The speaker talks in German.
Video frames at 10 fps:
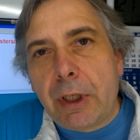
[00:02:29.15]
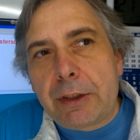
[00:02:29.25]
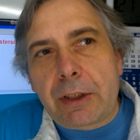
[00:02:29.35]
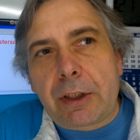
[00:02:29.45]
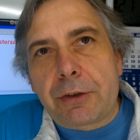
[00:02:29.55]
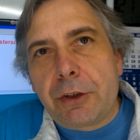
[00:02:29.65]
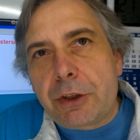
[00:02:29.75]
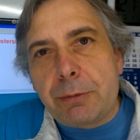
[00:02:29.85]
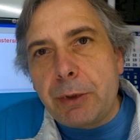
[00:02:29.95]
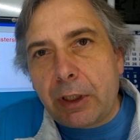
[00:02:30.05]
Das hat also
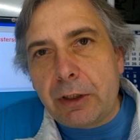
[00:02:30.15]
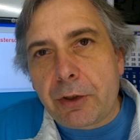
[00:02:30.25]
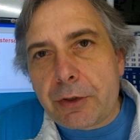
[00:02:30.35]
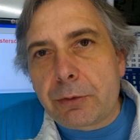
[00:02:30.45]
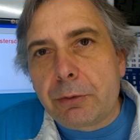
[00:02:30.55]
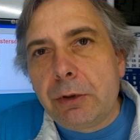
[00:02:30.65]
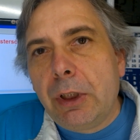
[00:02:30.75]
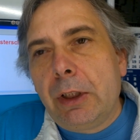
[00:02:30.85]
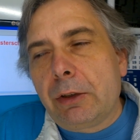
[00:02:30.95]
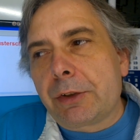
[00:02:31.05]
nichts mit Hitler zu tun,
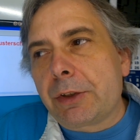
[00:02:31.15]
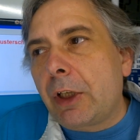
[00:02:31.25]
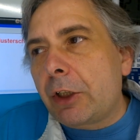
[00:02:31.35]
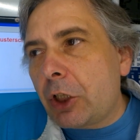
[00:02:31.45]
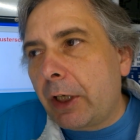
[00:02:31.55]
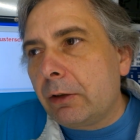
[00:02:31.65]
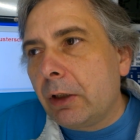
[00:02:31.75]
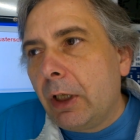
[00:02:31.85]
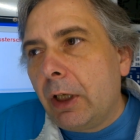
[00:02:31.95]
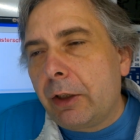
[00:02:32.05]
sondern es ist
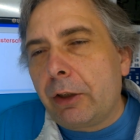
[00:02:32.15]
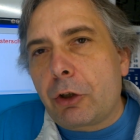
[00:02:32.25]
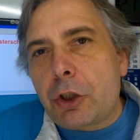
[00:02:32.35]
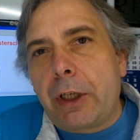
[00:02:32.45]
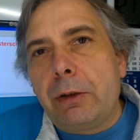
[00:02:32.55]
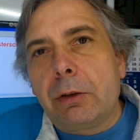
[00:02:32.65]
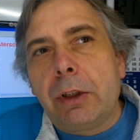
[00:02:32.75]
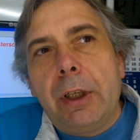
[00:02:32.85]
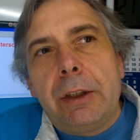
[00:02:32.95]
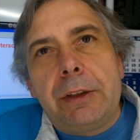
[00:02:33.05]
eine, eine
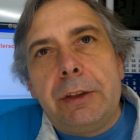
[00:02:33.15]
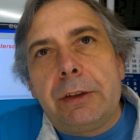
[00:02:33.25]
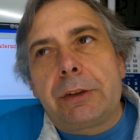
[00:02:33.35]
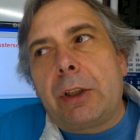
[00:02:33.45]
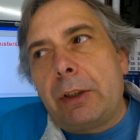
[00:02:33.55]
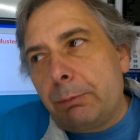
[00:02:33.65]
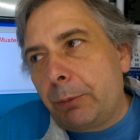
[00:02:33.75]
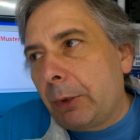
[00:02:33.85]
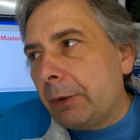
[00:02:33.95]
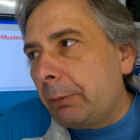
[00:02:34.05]
Erscheinung, die es äh,